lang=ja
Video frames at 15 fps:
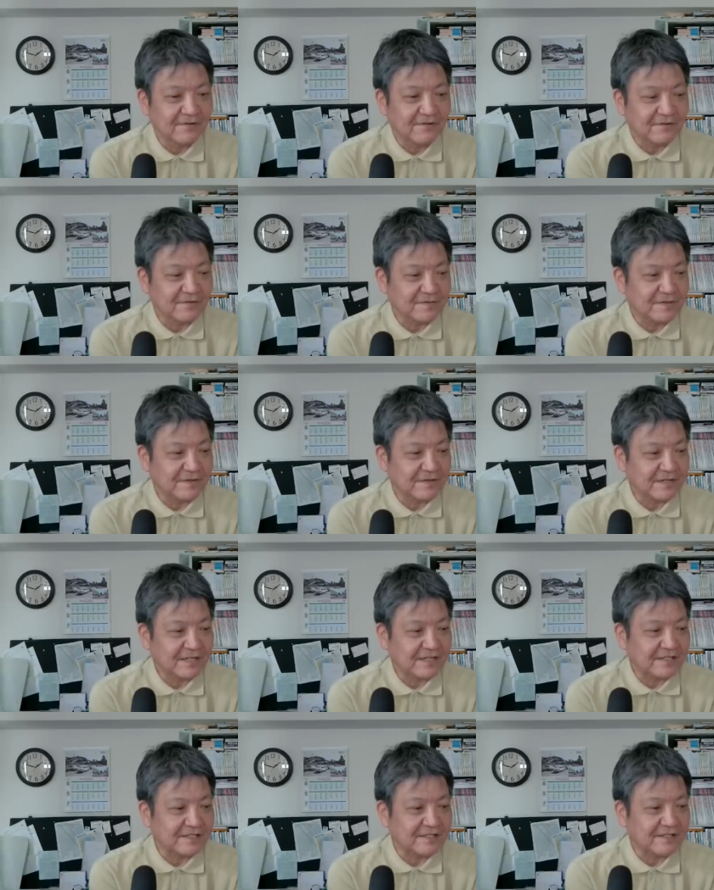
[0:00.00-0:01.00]
この場を
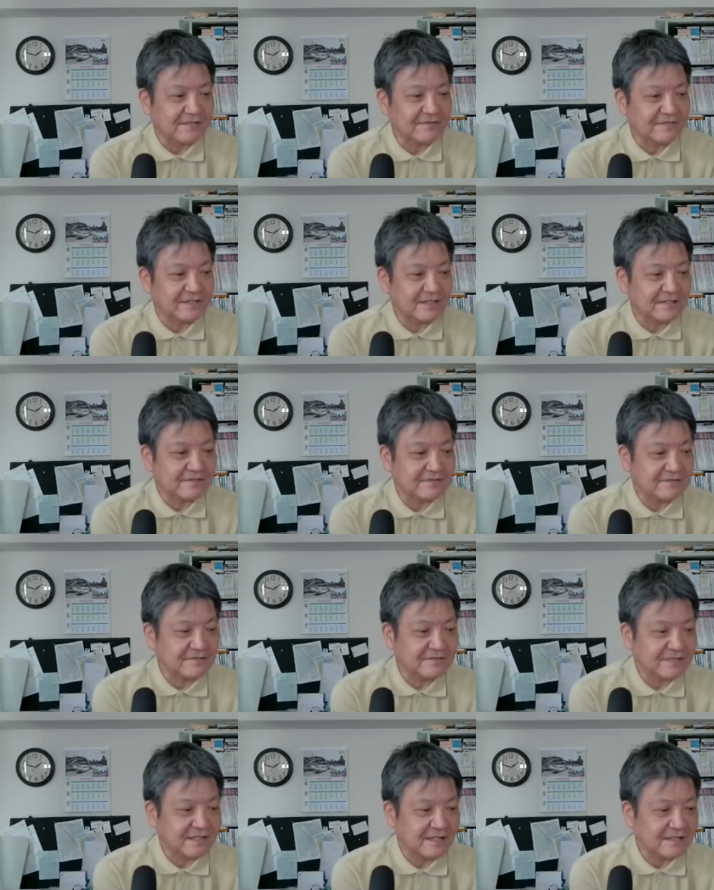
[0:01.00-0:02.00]
借りて深
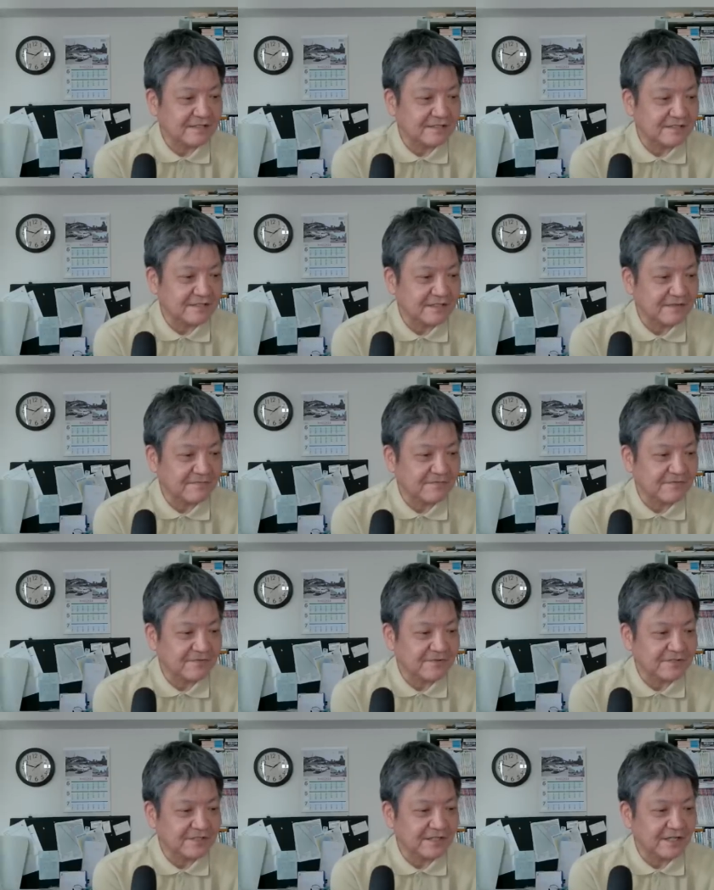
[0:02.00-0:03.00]
く感謝
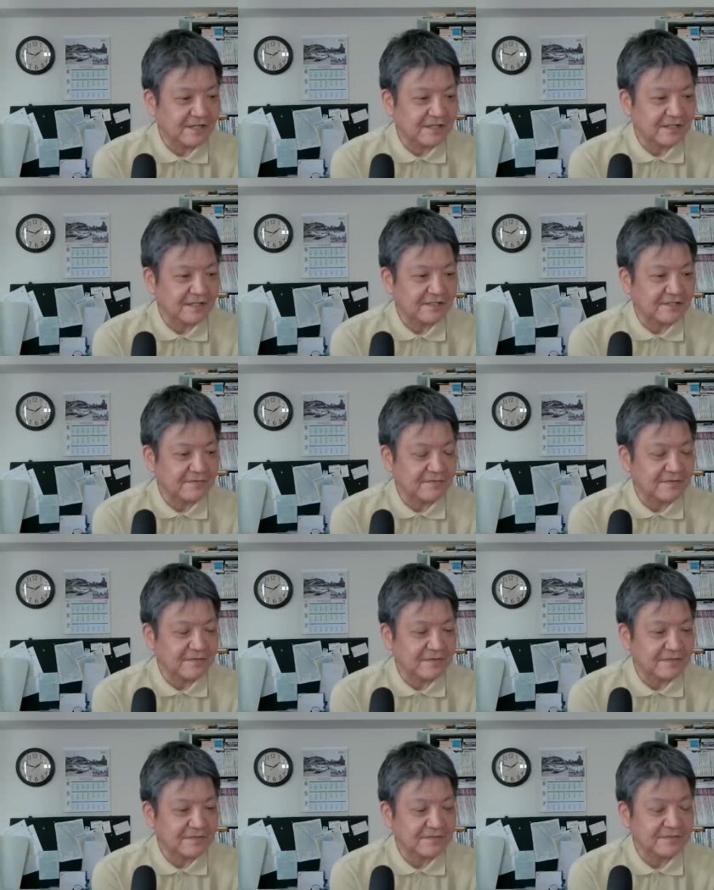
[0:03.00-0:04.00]
申し上げたいと思
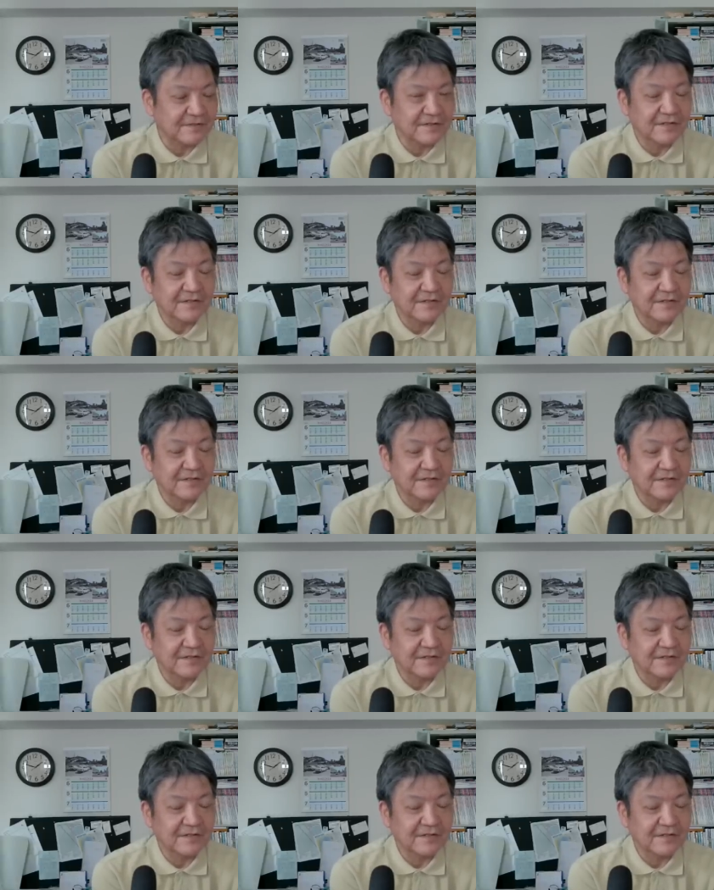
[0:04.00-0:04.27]
います。